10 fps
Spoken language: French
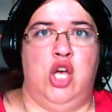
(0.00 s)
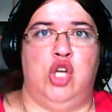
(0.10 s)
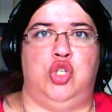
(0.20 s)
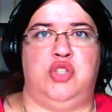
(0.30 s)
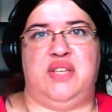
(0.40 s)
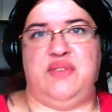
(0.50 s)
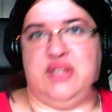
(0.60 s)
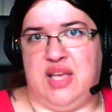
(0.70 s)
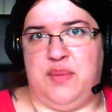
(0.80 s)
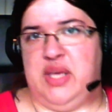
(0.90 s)
Je savais
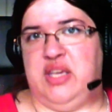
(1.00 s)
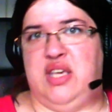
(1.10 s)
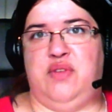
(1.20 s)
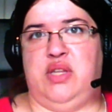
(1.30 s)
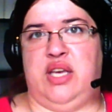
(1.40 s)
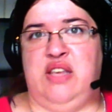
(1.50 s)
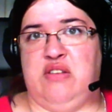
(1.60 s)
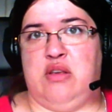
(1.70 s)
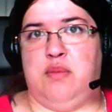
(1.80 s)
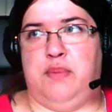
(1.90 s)
très bien qu'il y avait des
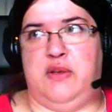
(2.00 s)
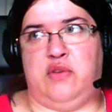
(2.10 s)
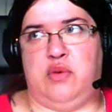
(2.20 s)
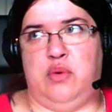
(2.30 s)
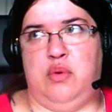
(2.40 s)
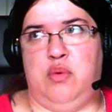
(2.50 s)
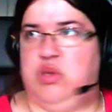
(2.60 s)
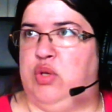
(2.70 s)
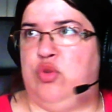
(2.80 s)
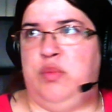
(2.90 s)
risques, parce qu'on est
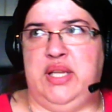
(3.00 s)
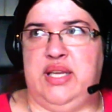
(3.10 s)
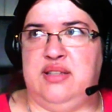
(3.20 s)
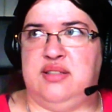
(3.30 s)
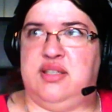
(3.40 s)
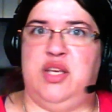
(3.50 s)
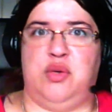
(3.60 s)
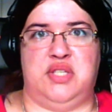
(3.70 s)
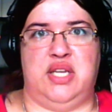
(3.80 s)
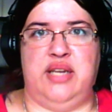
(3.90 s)
en 2015 et que
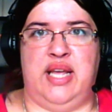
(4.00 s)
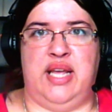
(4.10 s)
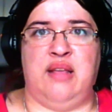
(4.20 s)
c'est le net,